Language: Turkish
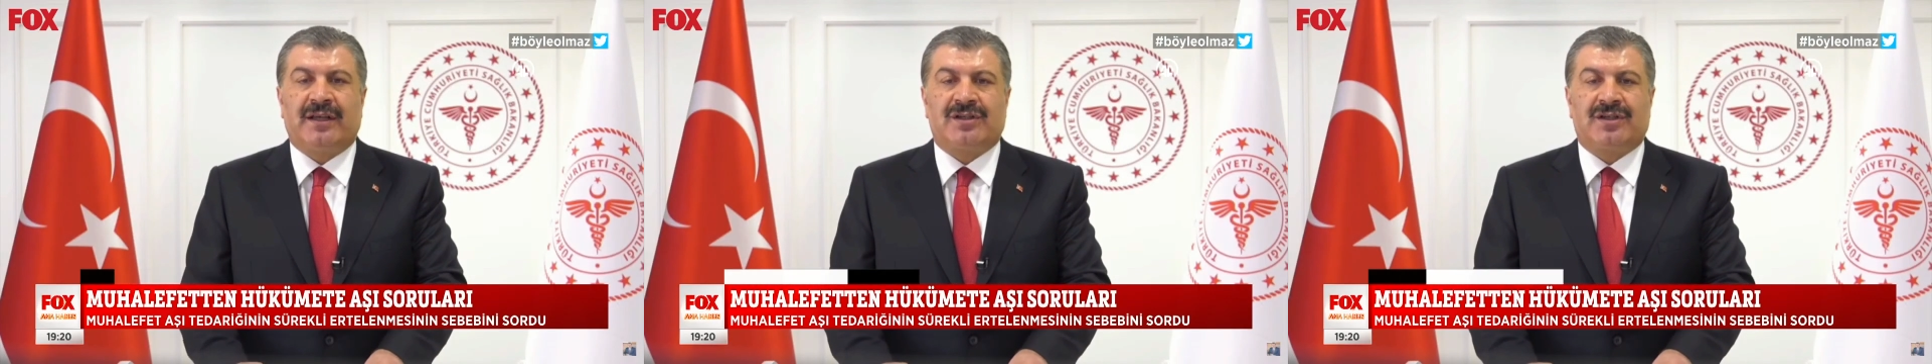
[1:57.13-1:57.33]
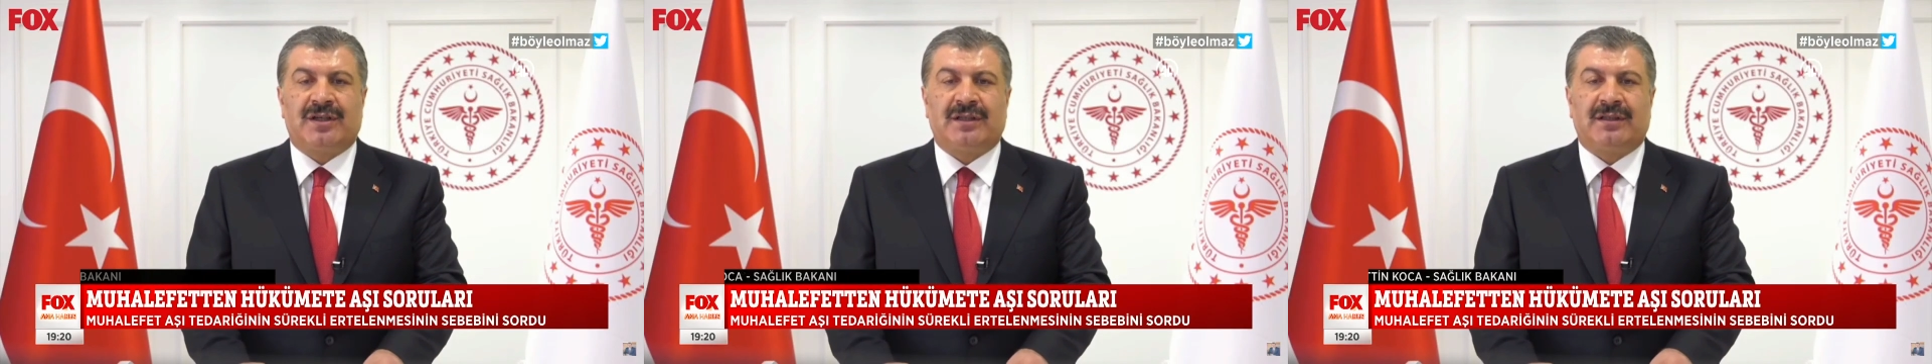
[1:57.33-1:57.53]

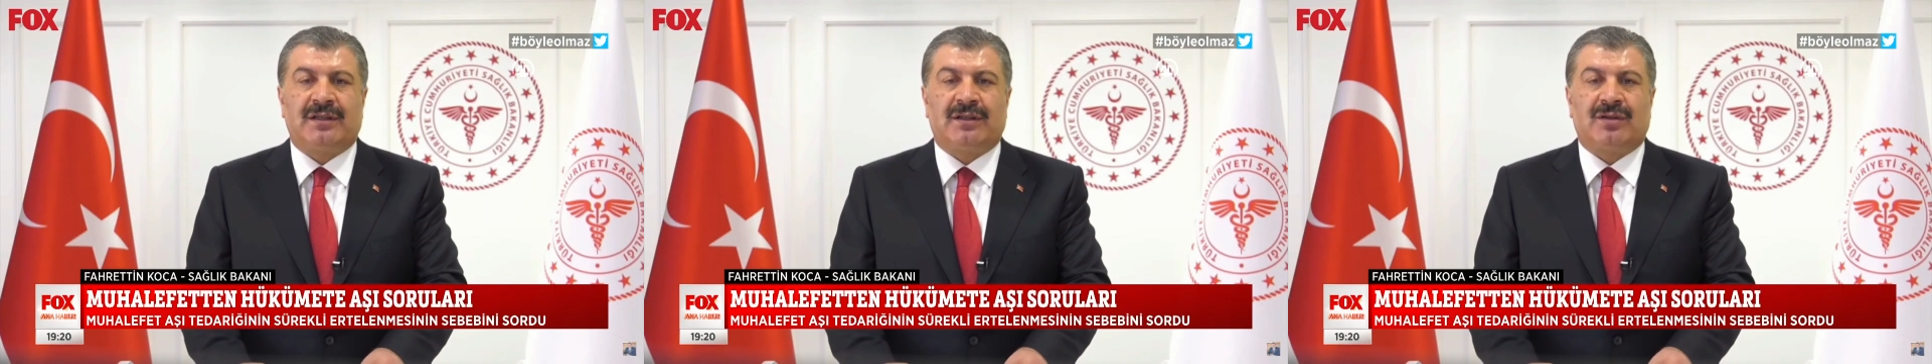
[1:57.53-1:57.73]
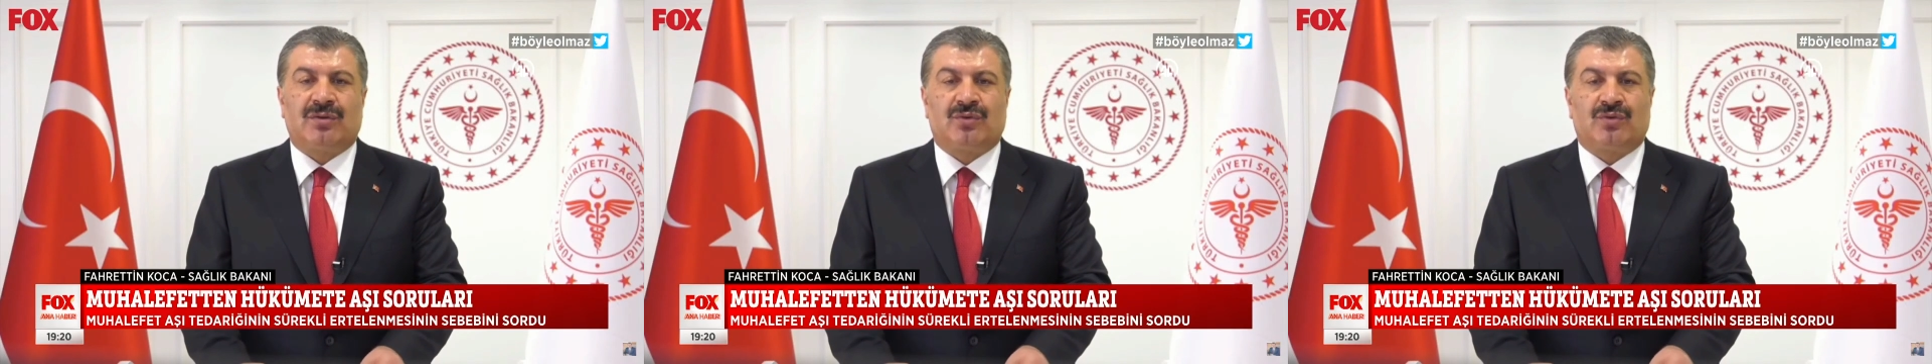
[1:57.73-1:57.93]
ay
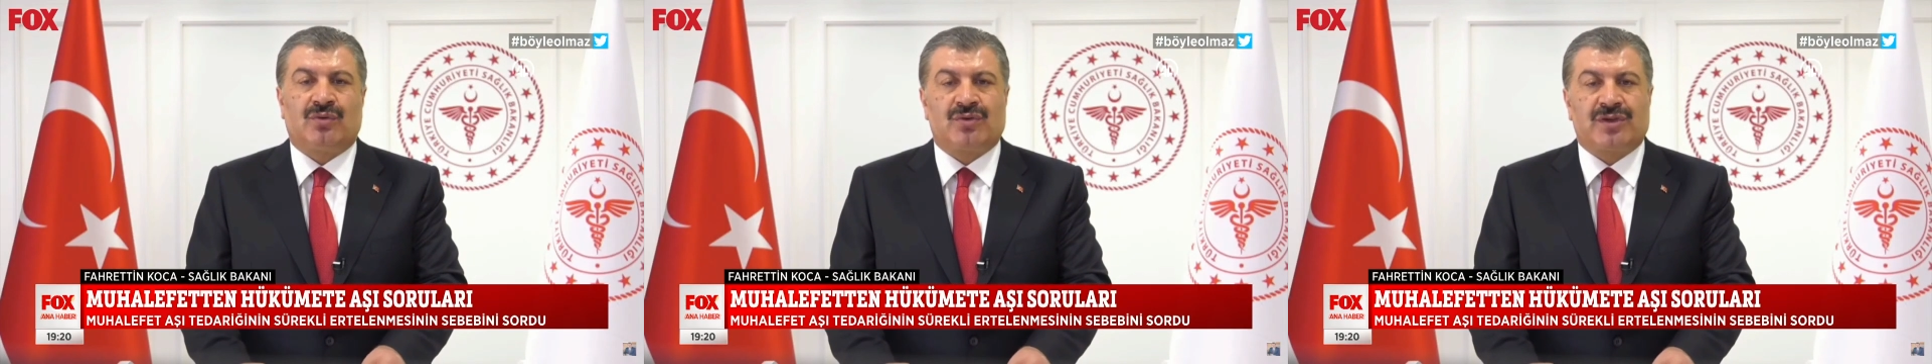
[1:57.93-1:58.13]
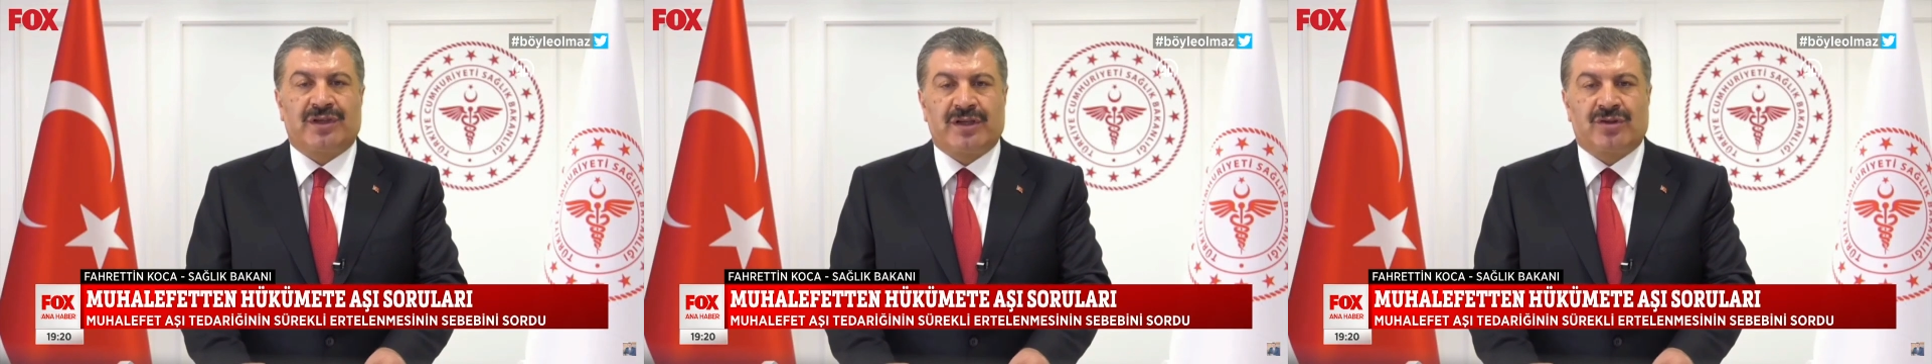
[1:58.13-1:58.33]
için
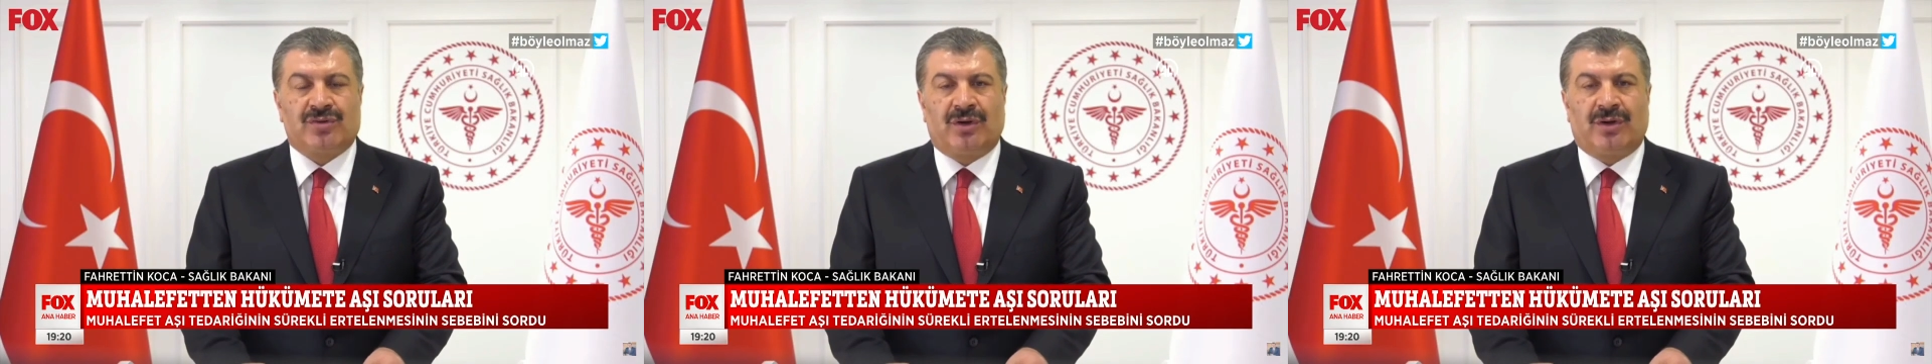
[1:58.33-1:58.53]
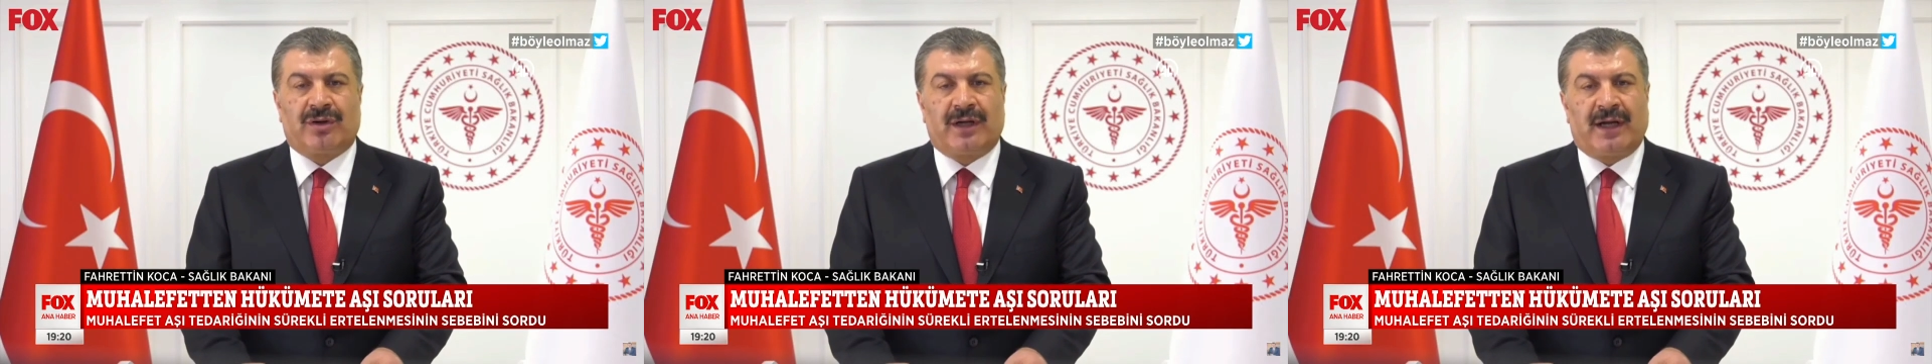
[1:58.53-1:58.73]

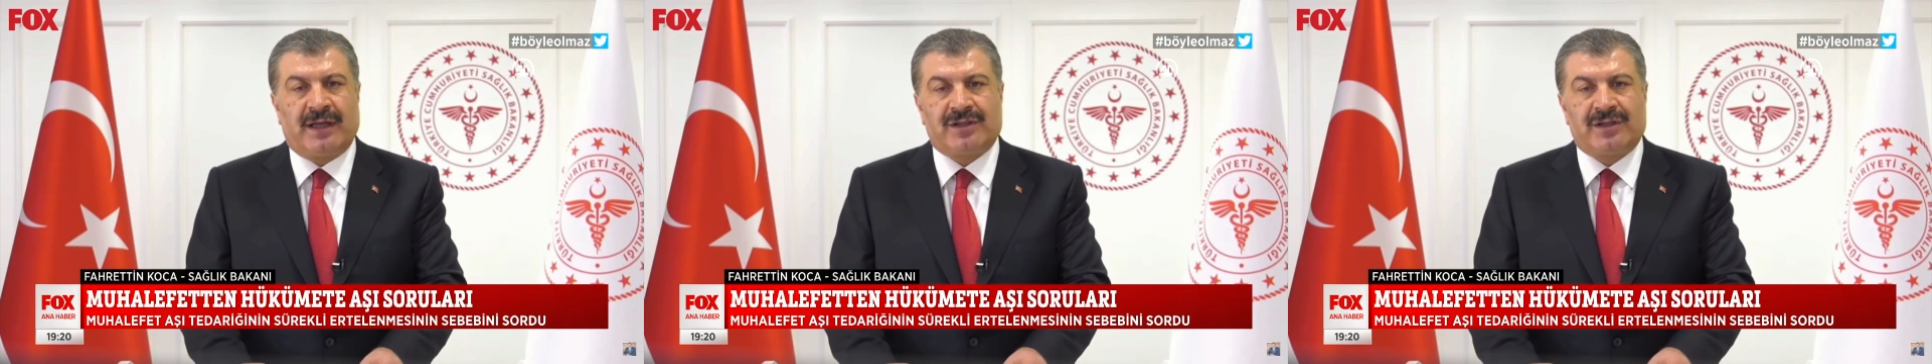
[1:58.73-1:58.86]
güçleşiyor.